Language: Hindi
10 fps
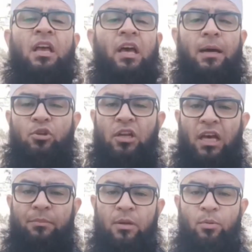अब्दुल्ला
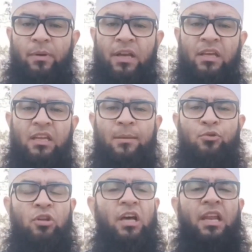इबन मुबारक रहमत
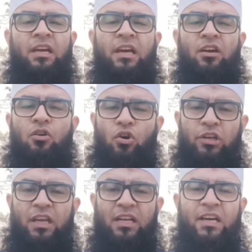का एक कौल
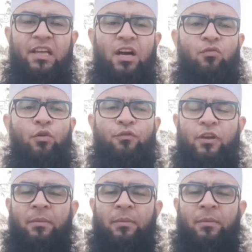याद आया वो फरमाया